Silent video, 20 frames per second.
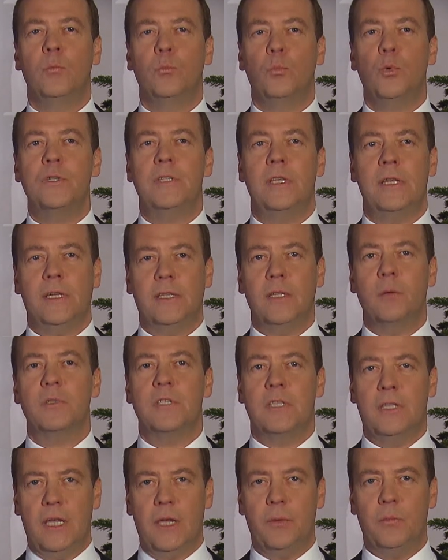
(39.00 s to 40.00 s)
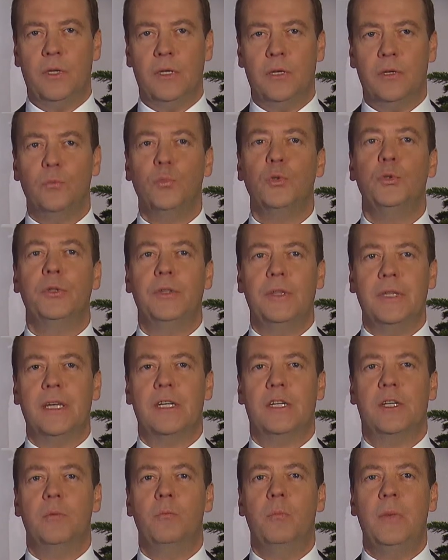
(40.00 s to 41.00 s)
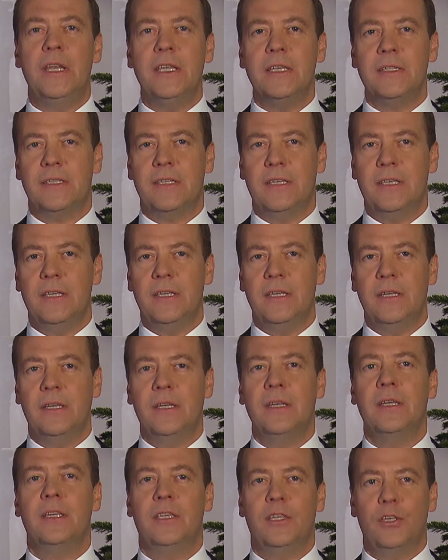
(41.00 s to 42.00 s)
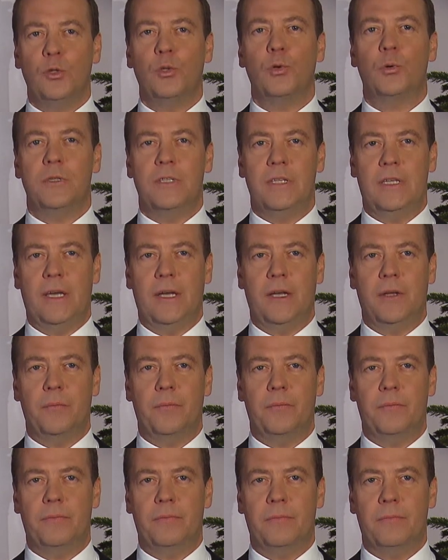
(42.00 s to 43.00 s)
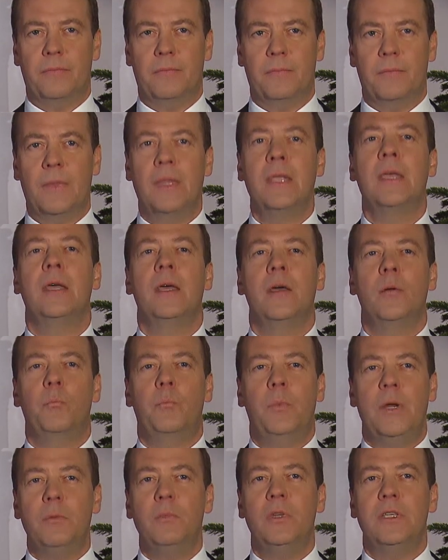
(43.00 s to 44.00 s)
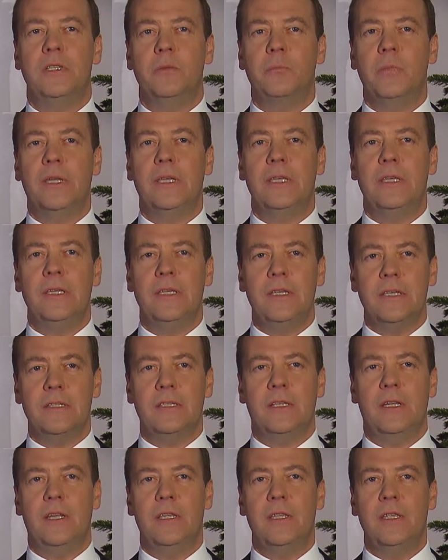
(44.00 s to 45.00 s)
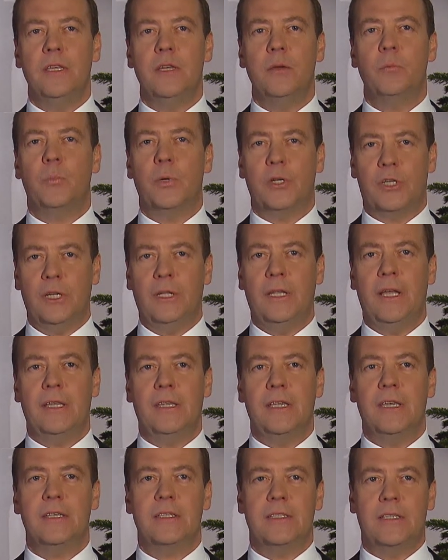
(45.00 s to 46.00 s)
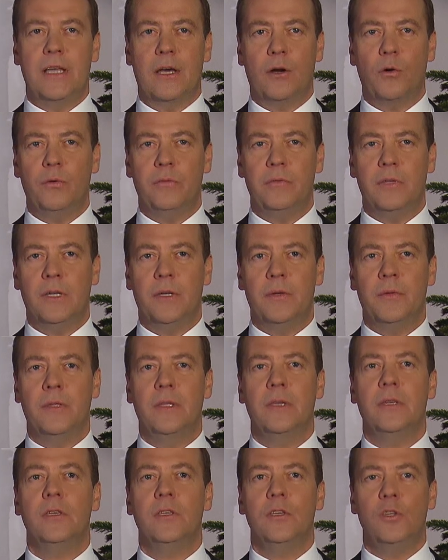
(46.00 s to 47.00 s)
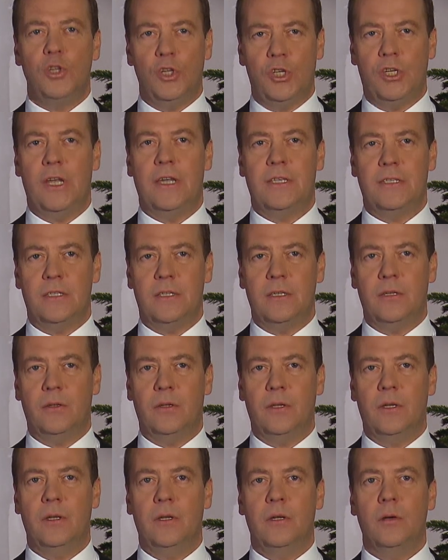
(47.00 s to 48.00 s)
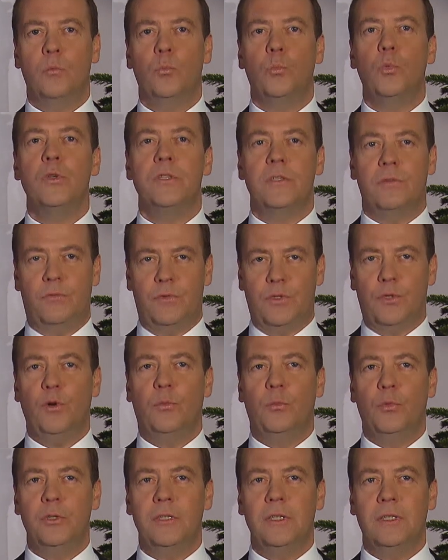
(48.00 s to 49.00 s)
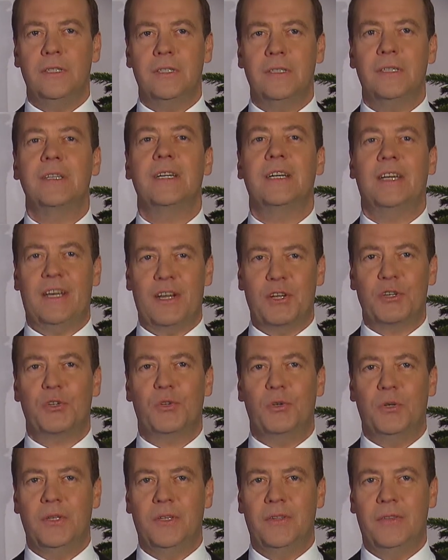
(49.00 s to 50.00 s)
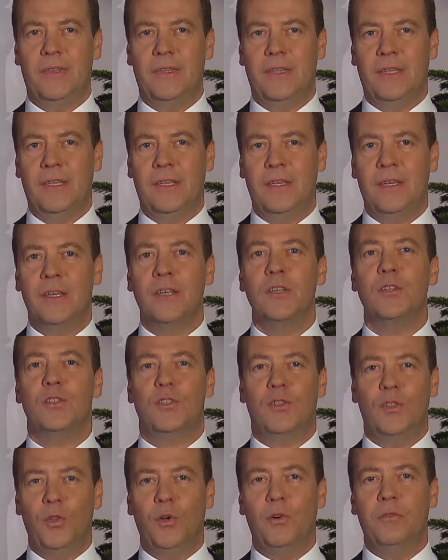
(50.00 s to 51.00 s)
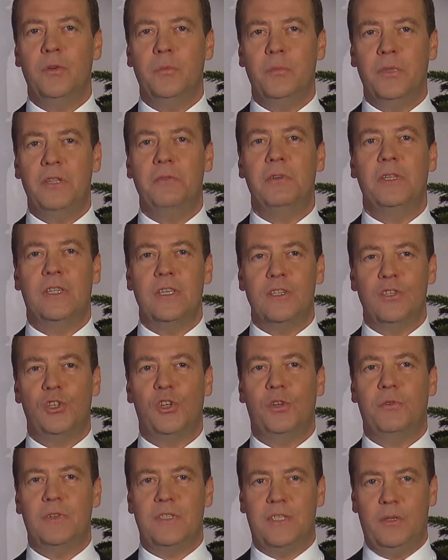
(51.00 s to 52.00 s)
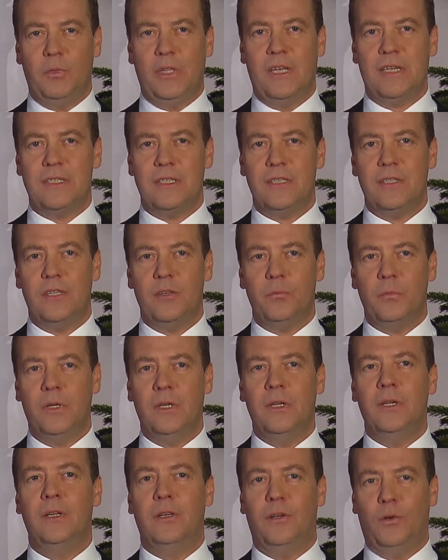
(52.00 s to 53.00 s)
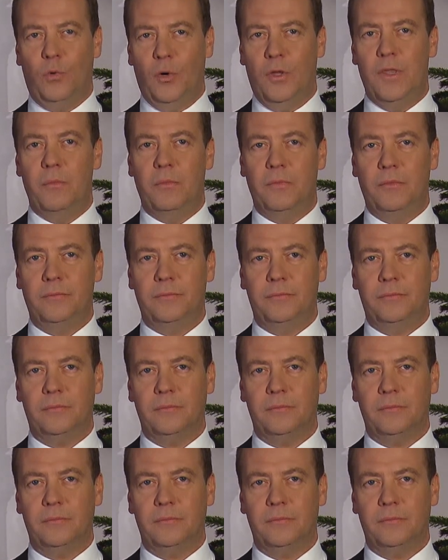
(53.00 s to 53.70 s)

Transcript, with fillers: Пусть рядом с нами будут наши близкие и друзья. Примите мои искренние пожелания здоровья и счастья. Пусть все будет хорошо. С новым 2018 годом!